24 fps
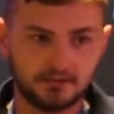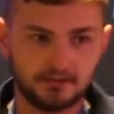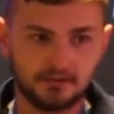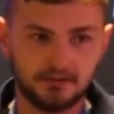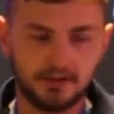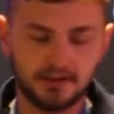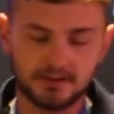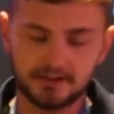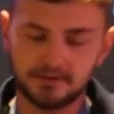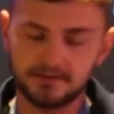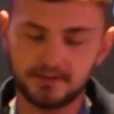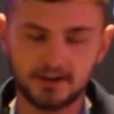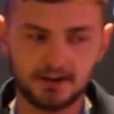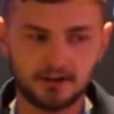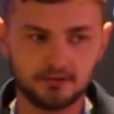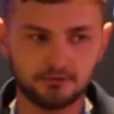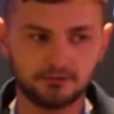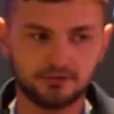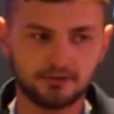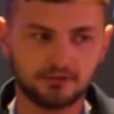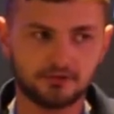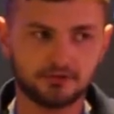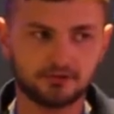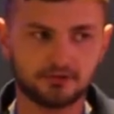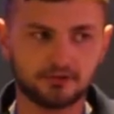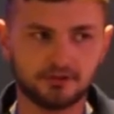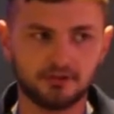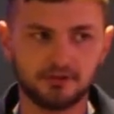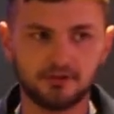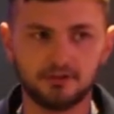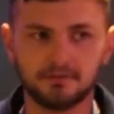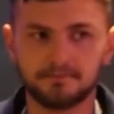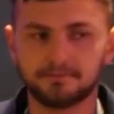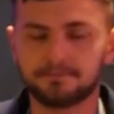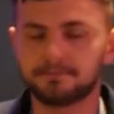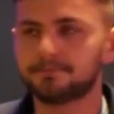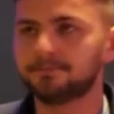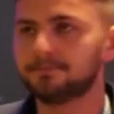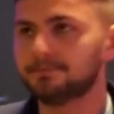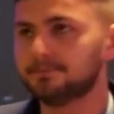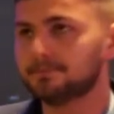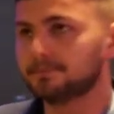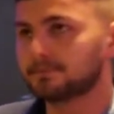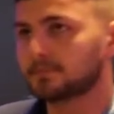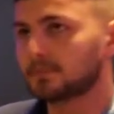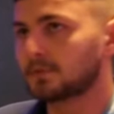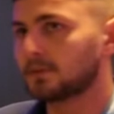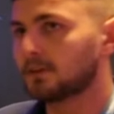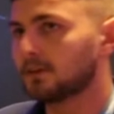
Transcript: jest wiele ludzi, którzy, hmm,